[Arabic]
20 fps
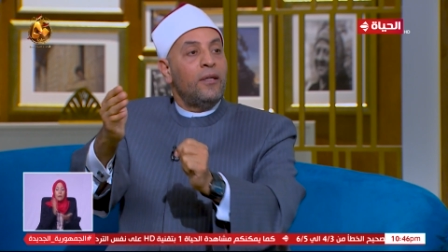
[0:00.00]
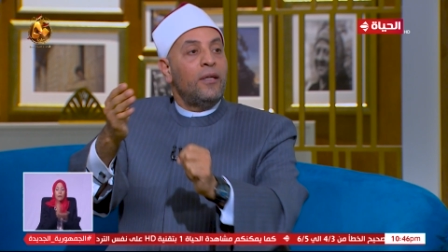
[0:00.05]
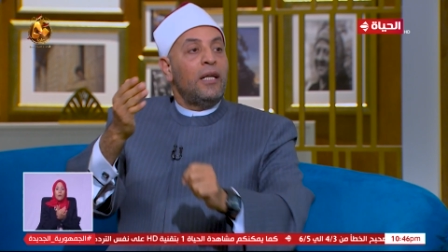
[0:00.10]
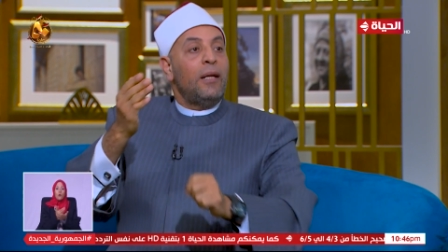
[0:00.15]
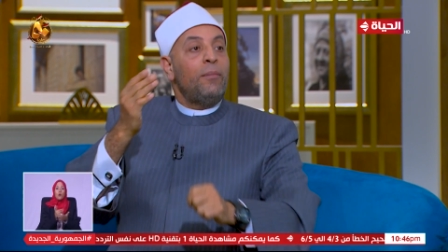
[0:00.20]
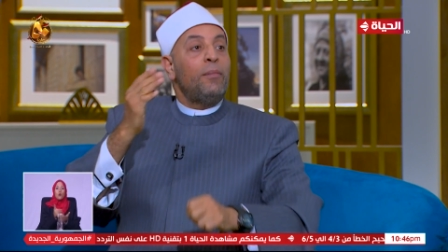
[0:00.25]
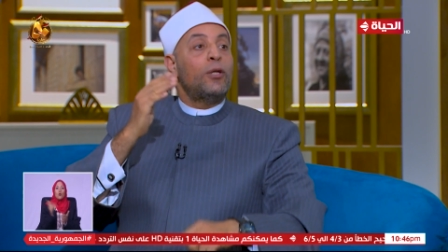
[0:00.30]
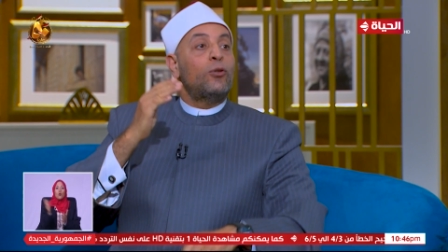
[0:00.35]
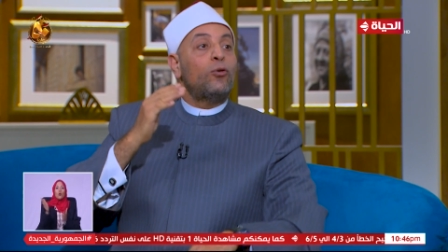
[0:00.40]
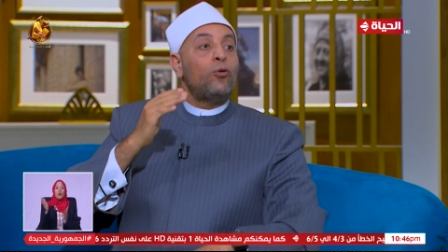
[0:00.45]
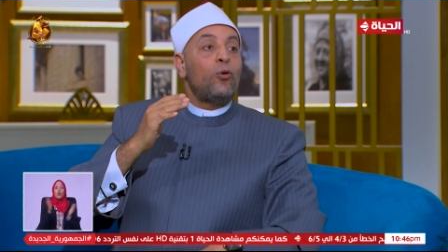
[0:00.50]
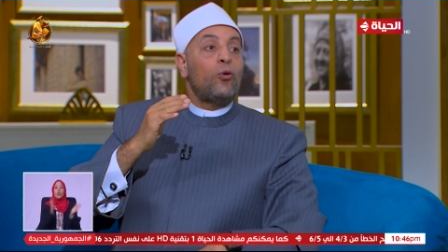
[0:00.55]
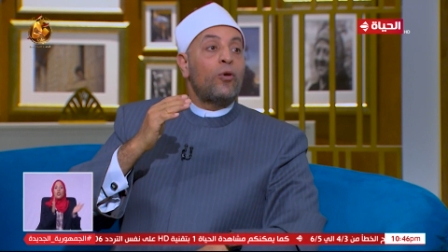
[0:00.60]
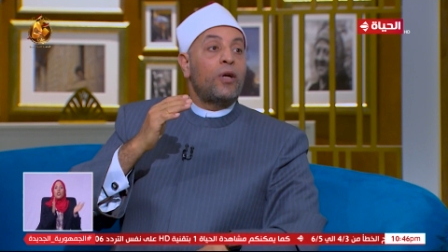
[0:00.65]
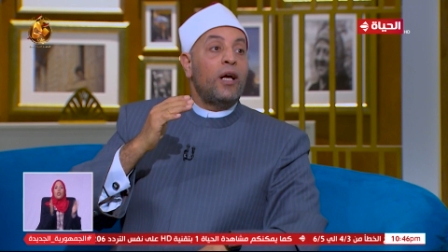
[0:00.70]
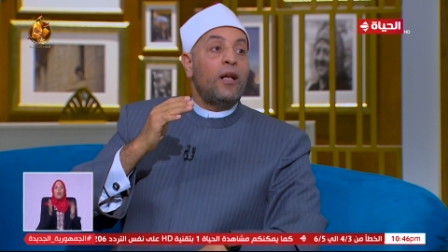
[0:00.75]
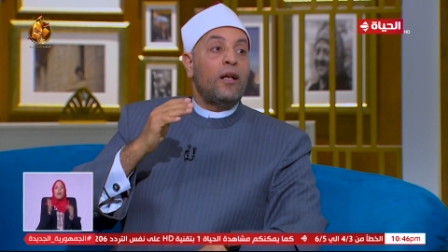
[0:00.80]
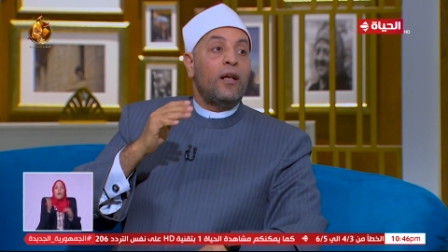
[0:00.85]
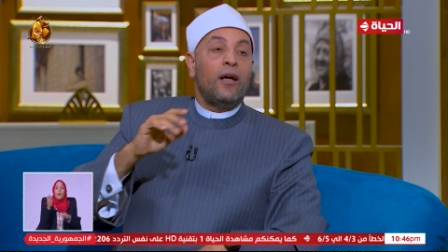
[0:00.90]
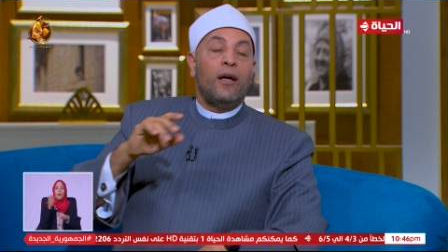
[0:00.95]
لما يدخلوا
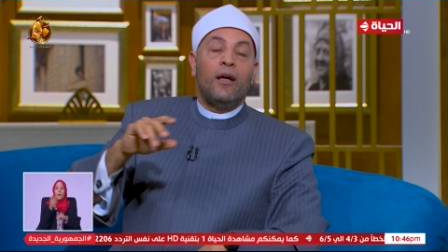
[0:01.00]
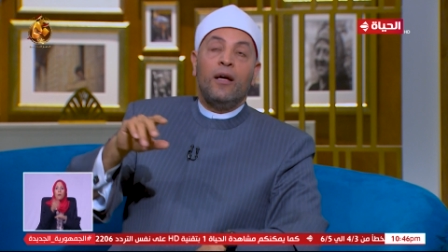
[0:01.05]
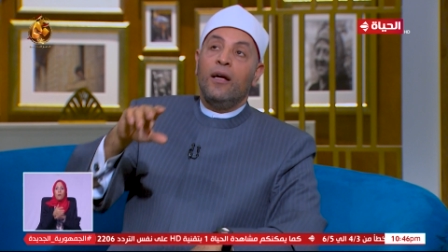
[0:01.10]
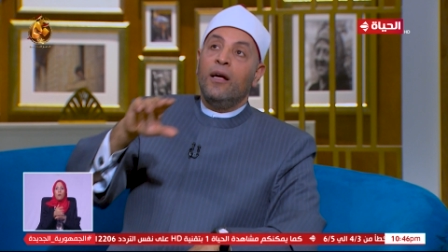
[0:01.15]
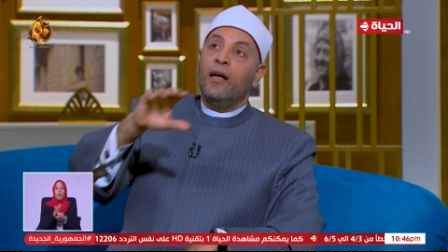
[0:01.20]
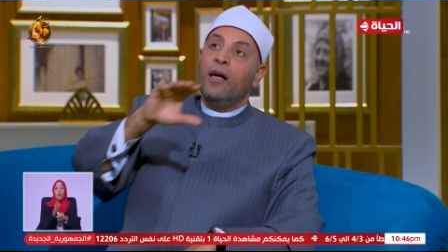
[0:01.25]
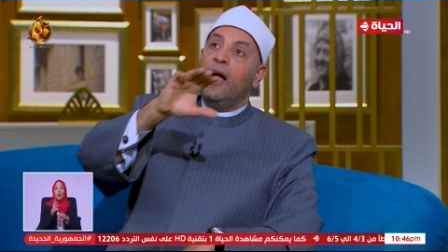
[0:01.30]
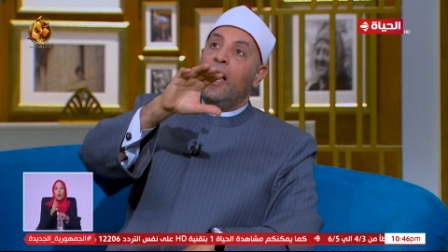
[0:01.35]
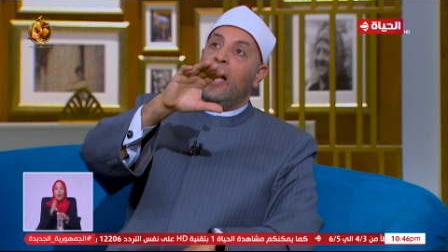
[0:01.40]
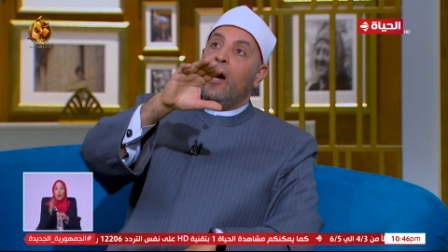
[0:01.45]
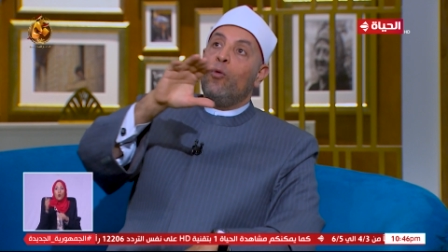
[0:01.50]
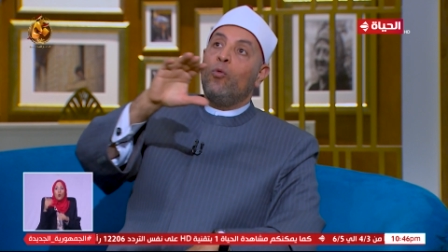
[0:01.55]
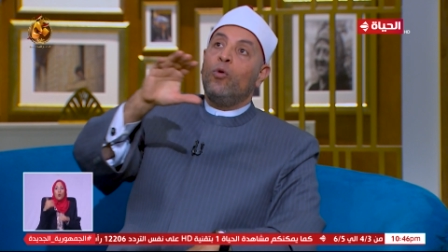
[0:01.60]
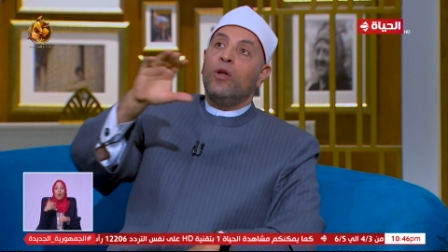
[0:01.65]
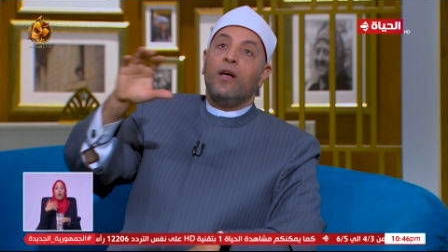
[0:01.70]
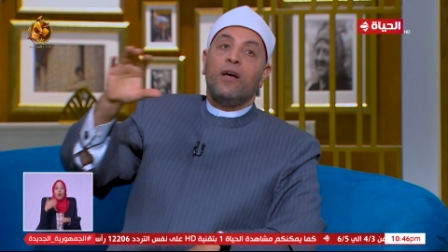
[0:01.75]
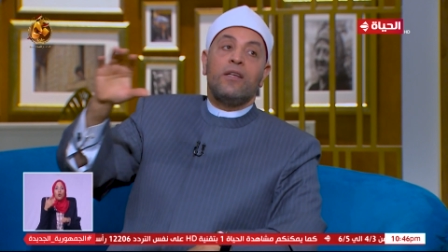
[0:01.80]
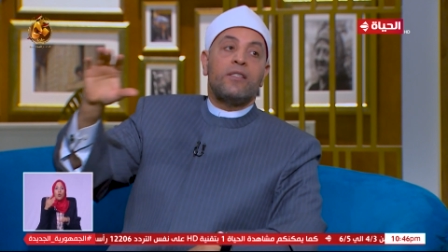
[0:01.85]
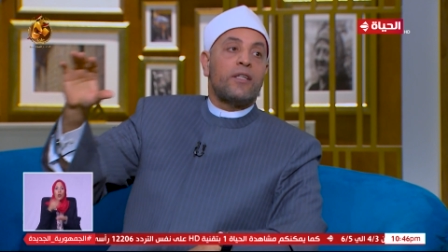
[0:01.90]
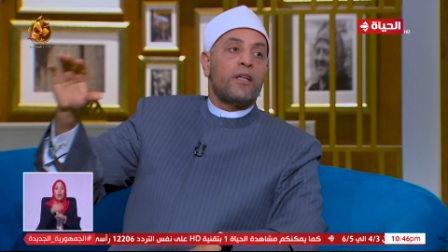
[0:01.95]
الجنه اول
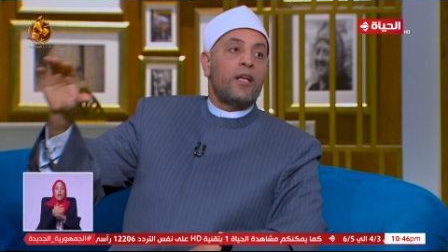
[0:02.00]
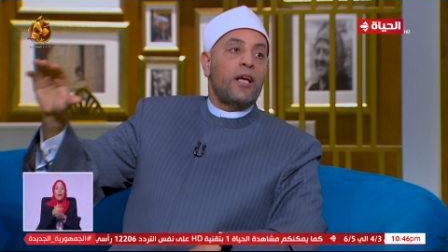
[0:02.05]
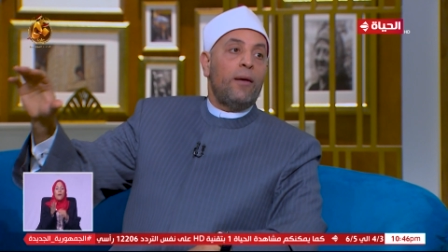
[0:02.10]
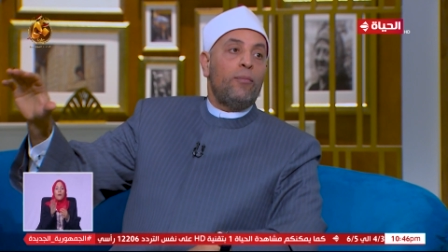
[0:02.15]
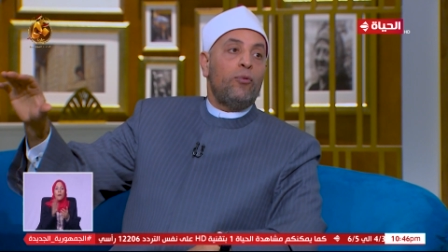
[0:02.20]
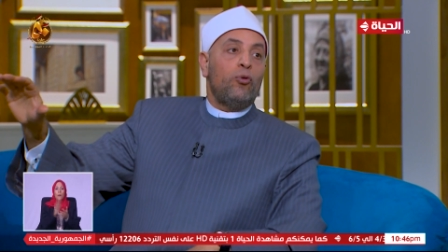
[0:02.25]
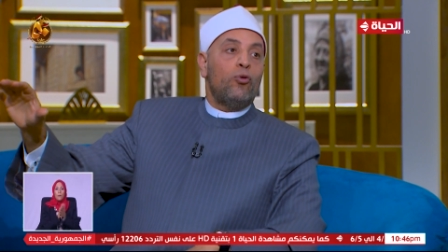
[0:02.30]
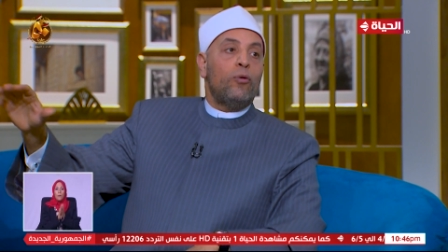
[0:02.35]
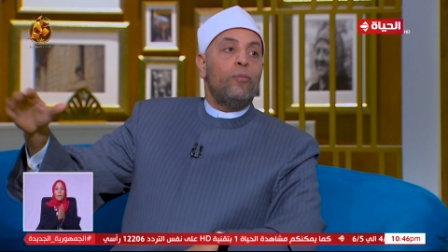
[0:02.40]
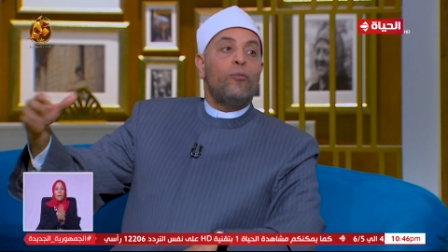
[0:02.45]
قصر يقابلوه